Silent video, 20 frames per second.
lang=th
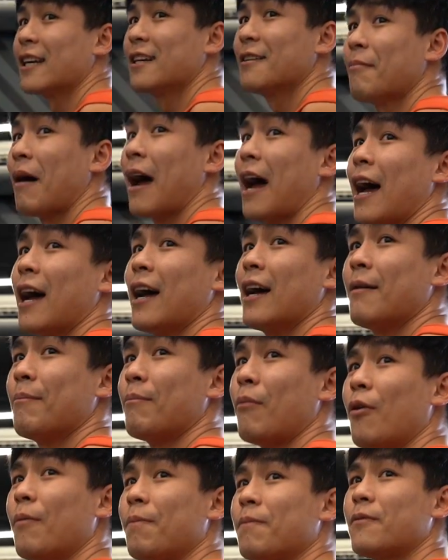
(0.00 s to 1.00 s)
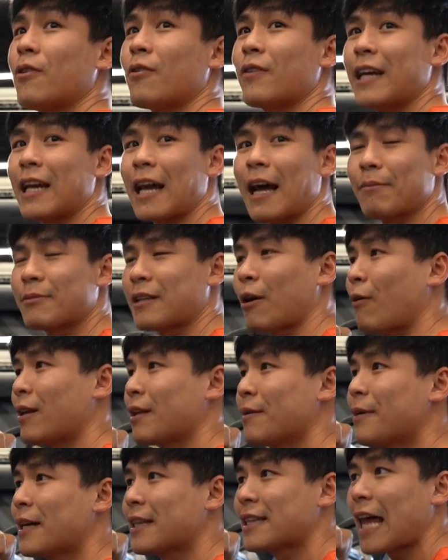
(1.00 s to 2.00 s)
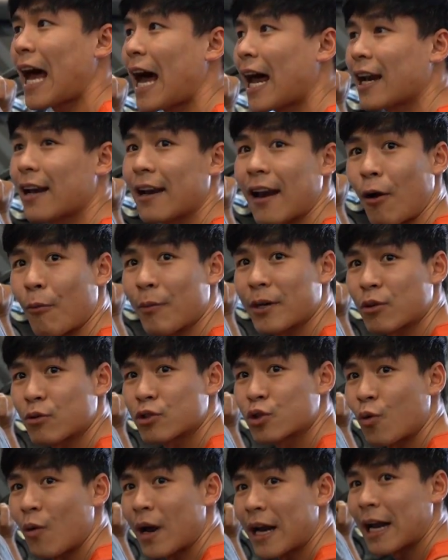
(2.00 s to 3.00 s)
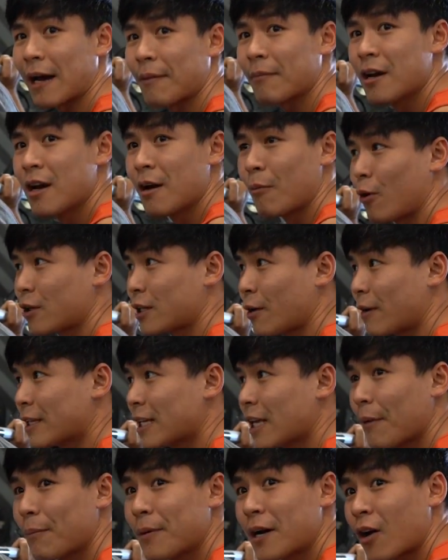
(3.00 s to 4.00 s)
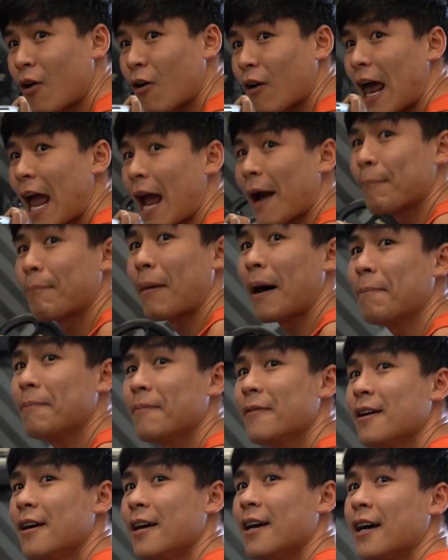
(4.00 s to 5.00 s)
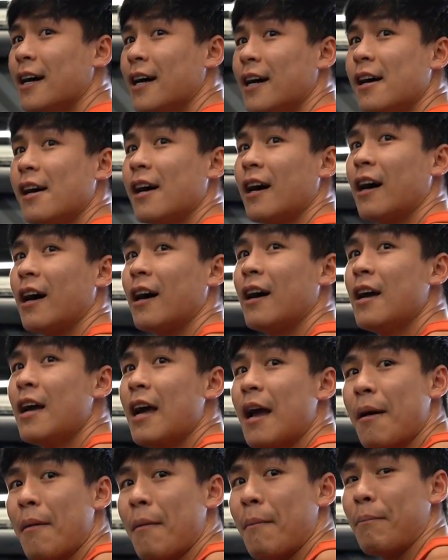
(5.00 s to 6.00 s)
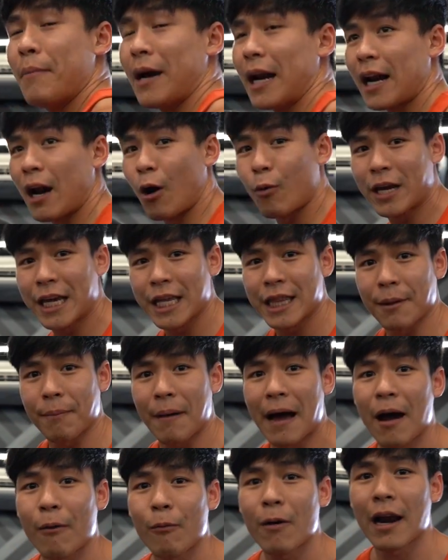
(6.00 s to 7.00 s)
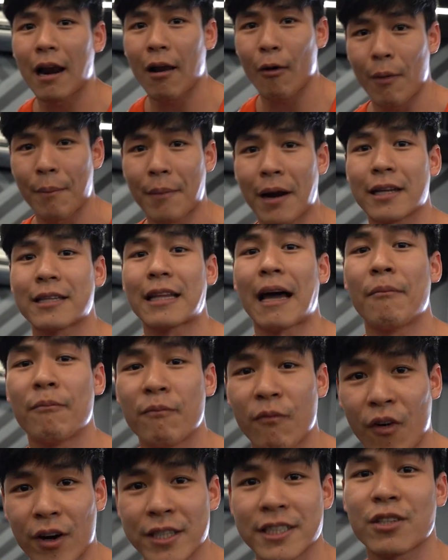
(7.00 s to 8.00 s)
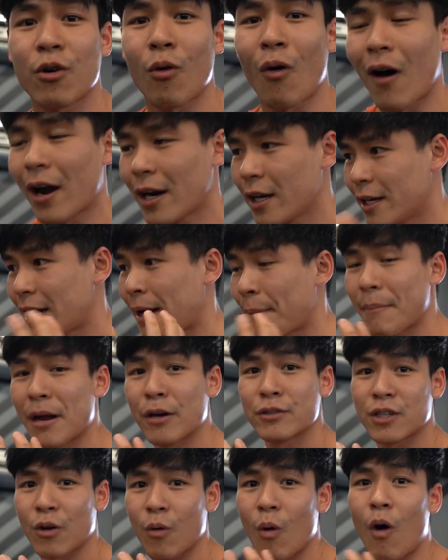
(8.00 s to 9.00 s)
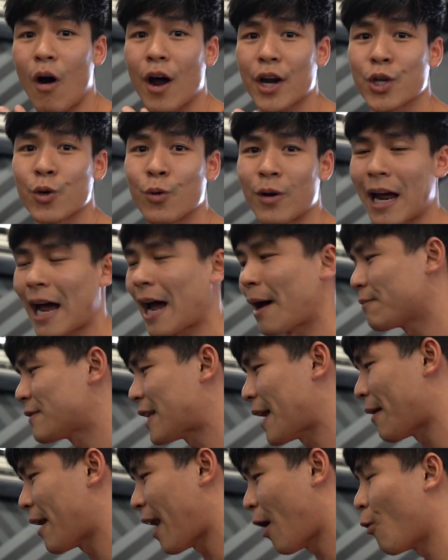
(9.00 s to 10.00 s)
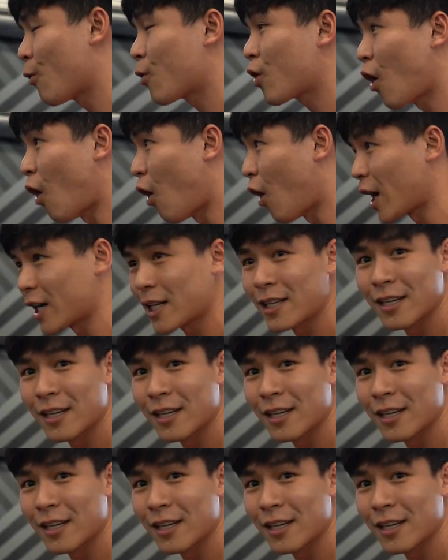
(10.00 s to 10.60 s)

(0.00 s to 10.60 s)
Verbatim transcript: นขึ้นมาปุ๊บตรงนี้นะครับจังหวะที่เพื่อนต้านเราไม่ต้องช่วยนะครับพอจังหวะที่เราเพื่อนออกแรงปั๊บเหมือนเราคิดสภาพว่าเรากำลังทำฟอนสควอตหรือดัมเบลสควอตอยู่นะครับ แต่เรากอด